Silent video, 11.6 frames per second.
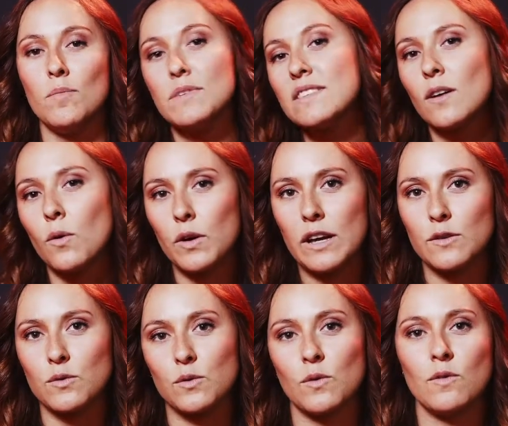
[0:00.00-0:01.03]
mise en relation
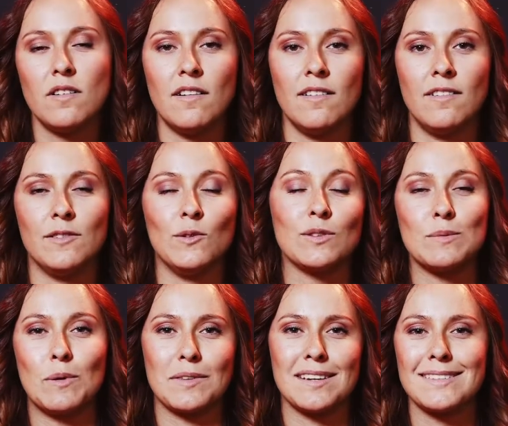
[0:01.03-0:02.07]
euh, donc c'est
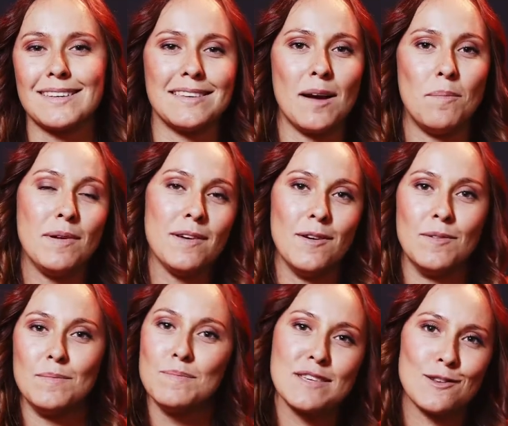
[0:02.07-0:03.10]
pour ça que ça s'est appelé euh,
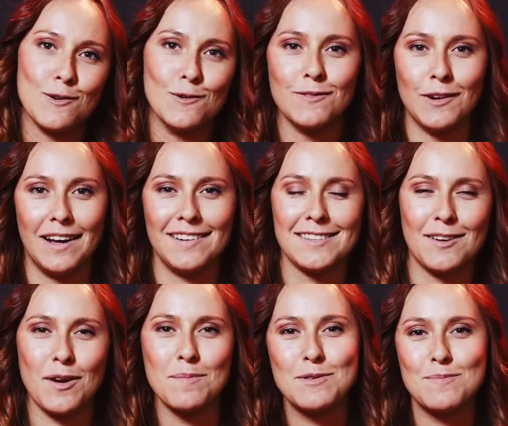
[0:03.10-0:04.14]
Mitlo, Voilà, ça
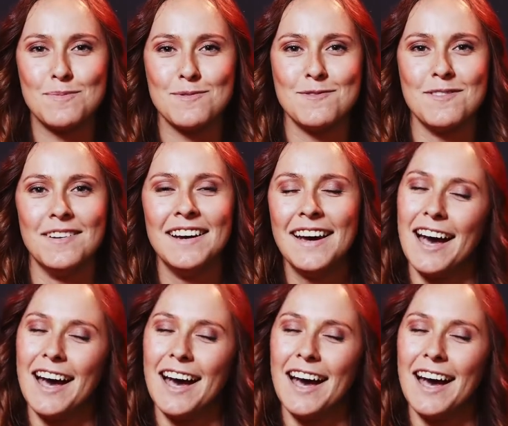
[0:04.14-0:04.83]
fait un petit peu euh,